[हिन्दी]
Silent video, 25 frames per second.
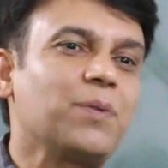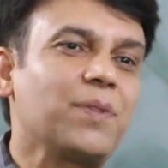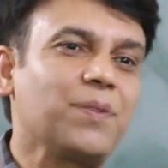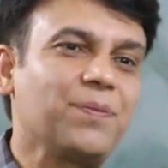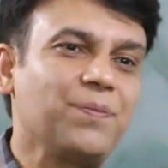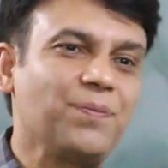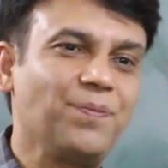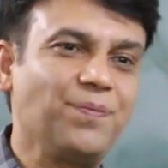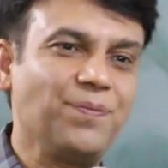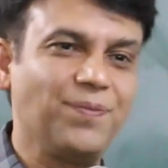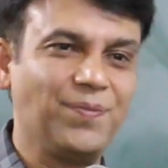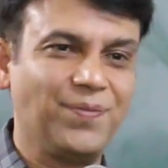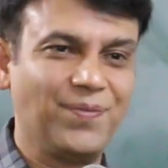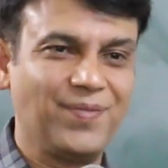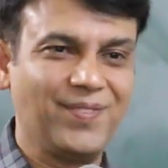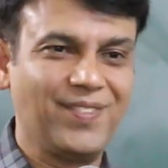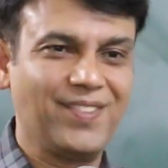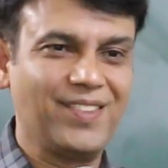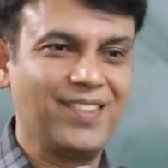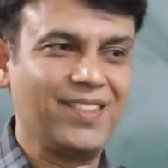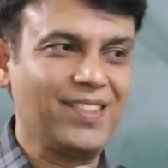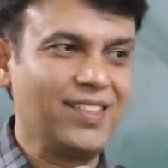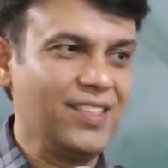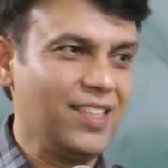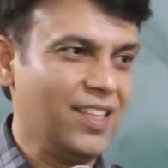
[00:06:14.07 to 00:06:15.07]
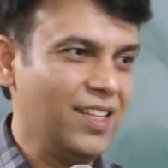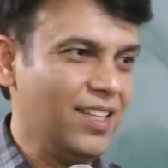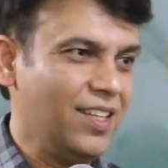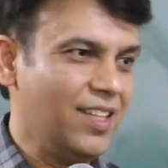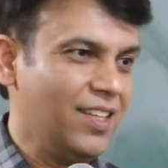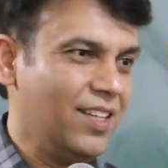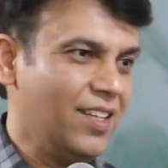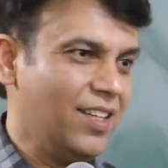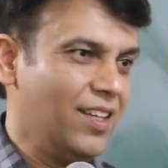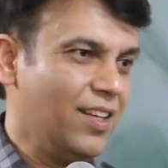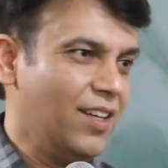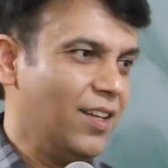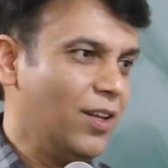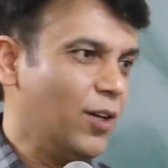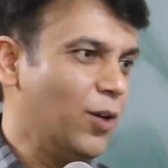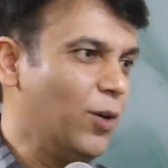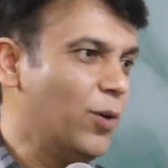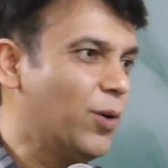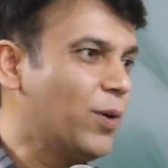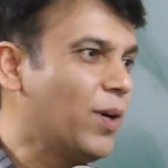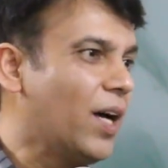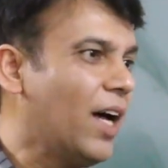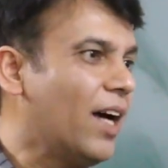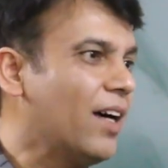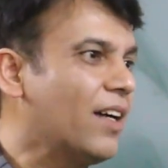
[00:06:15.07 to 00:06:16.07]
हो
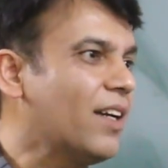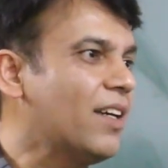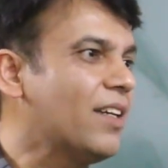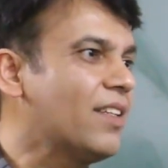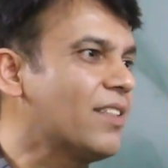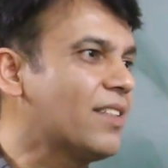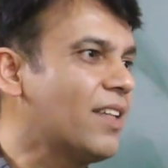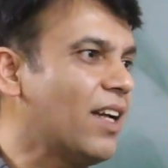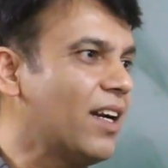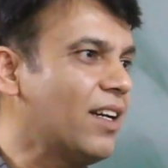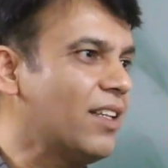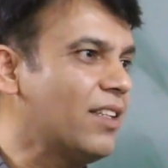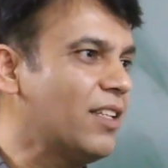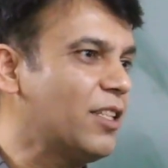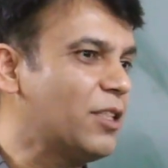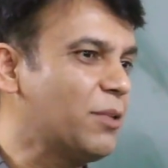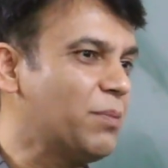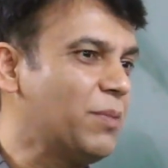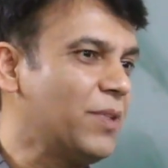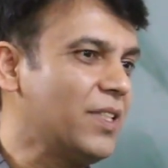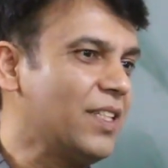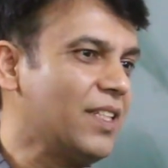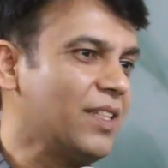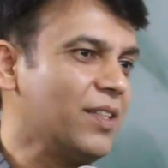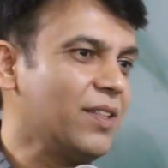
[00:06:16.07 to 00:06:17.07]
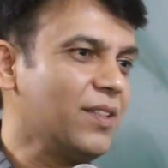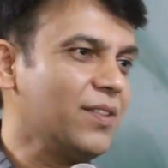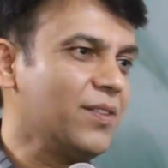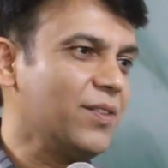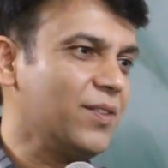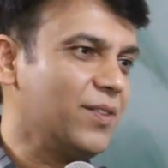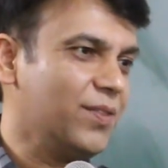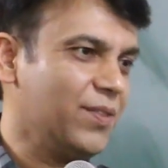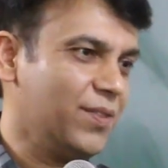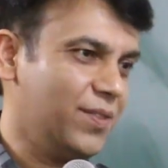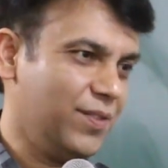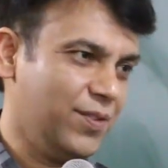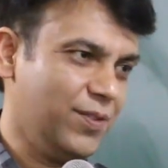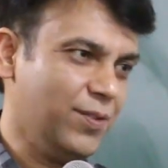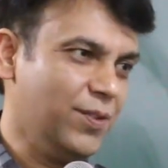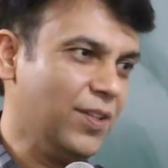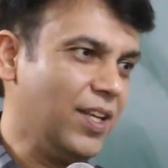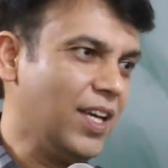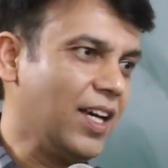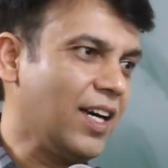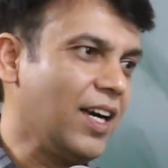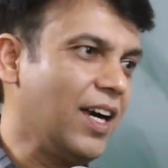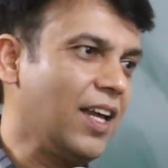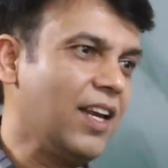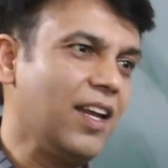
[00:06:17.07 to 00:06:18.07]
लोग आ गए साढ़े दस बजे
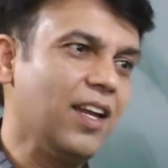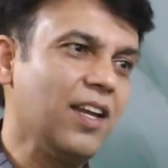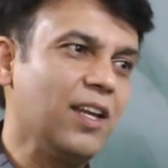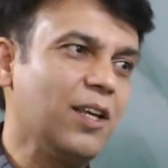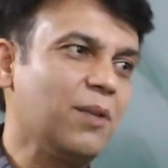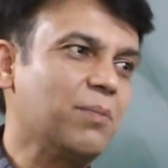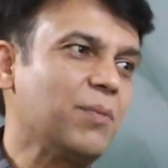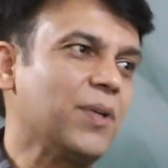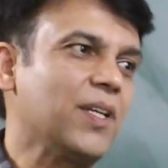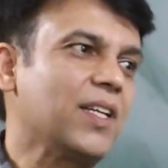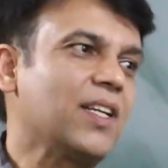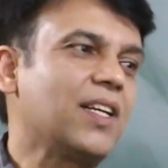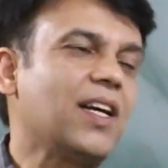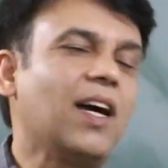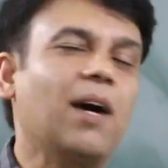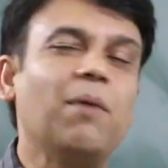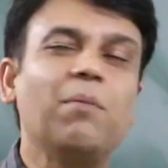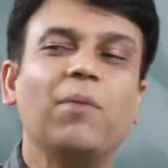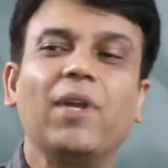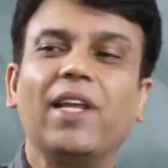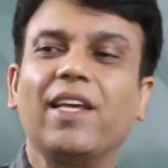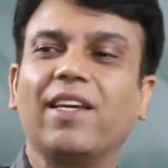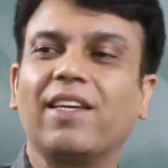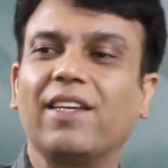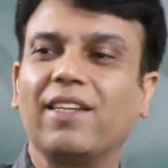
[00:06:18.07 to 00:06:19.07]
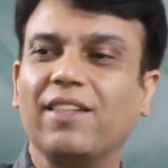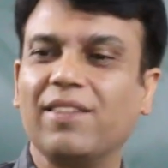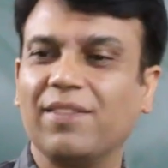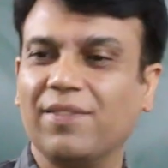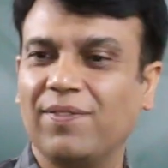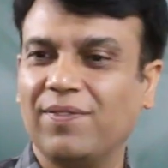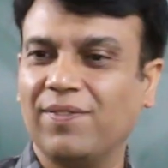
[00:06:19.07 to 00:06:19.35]
उनके कार्यालय में काम लेके